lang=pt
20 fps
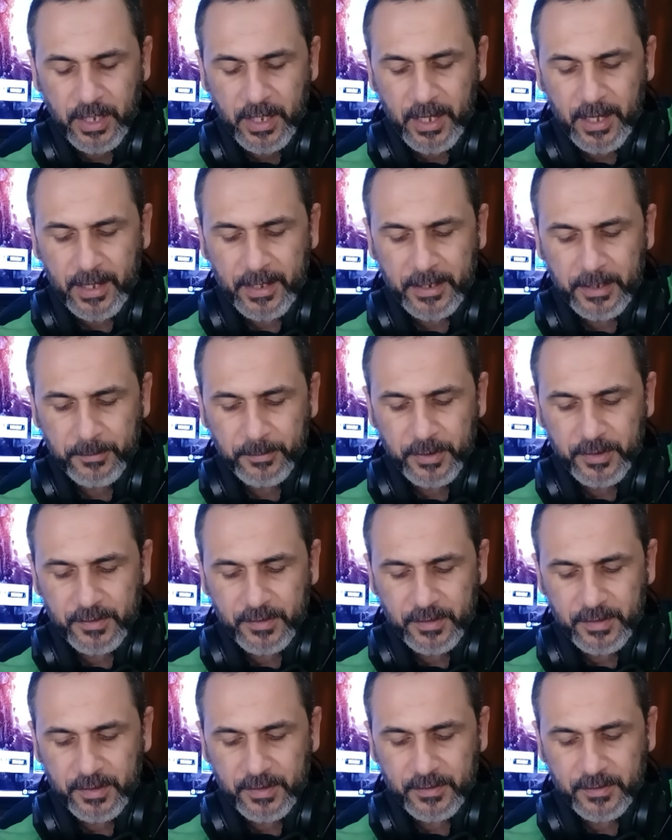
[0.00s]
à
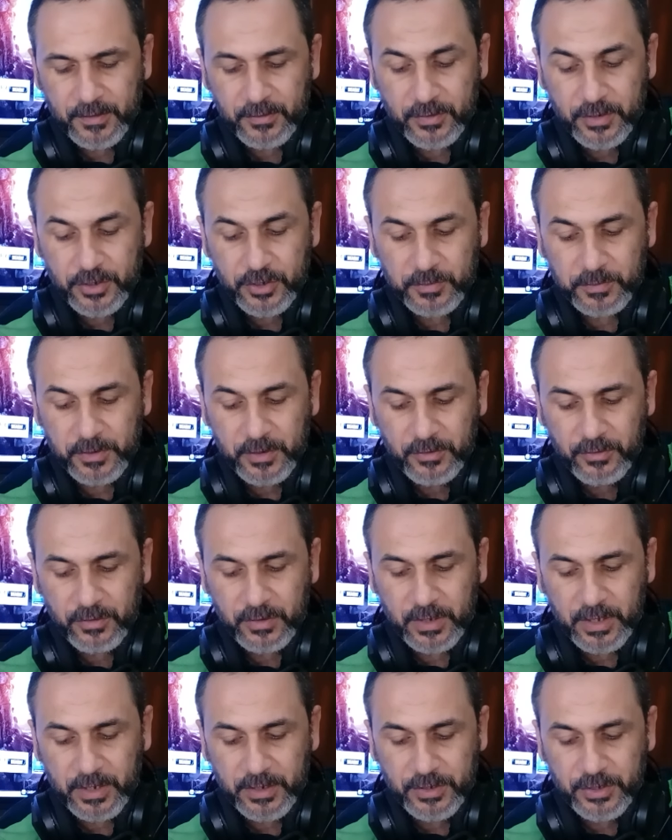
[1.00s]
representação das
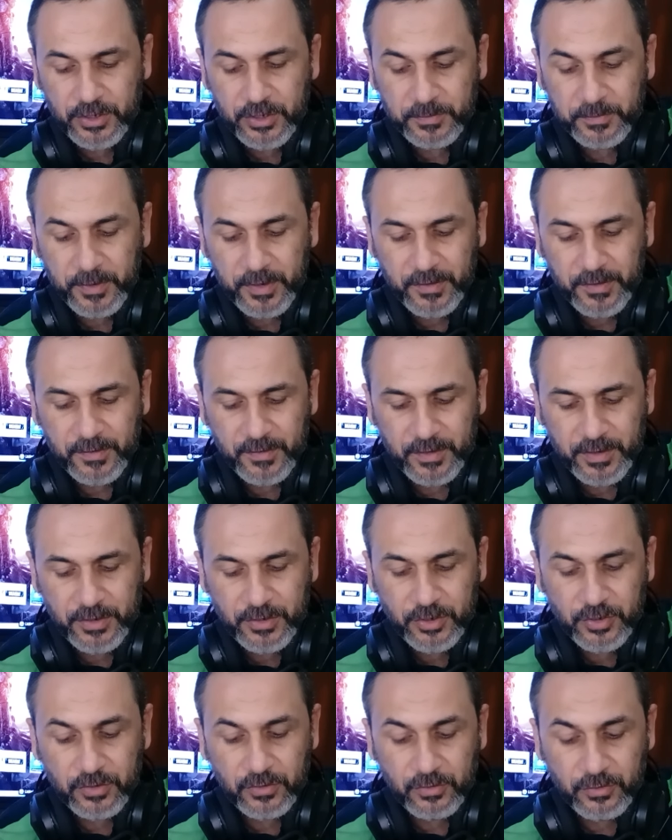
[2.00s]
personagens
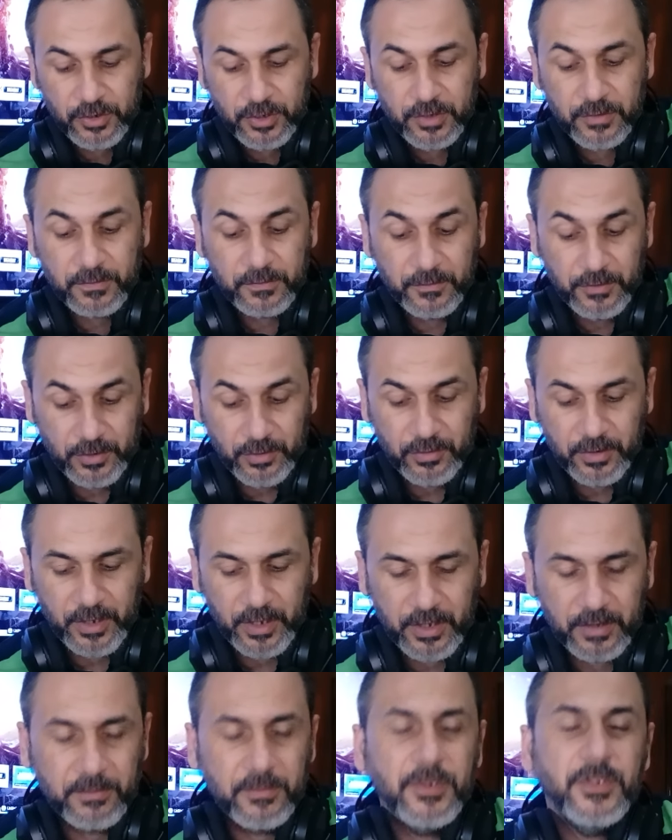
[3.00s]
presentes nos
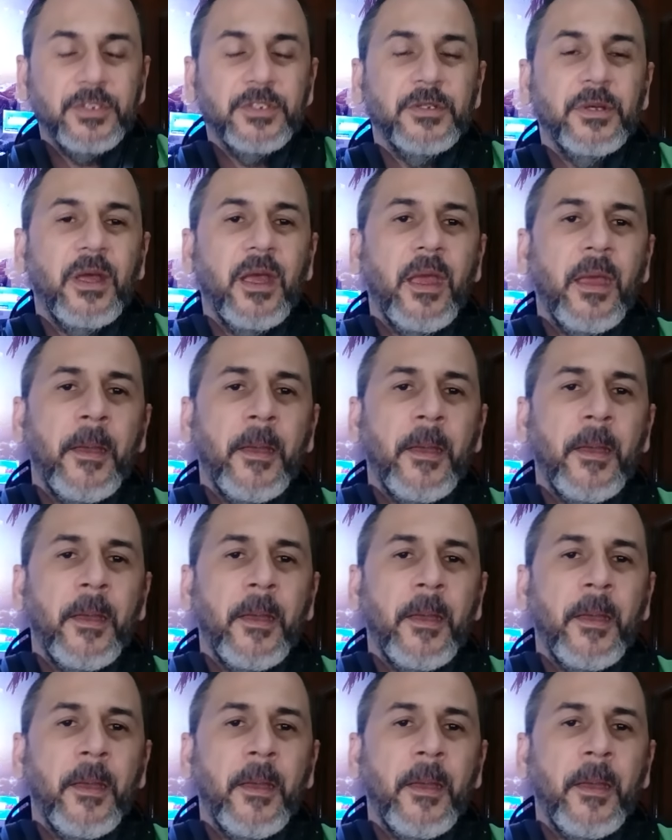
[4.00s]
videogames.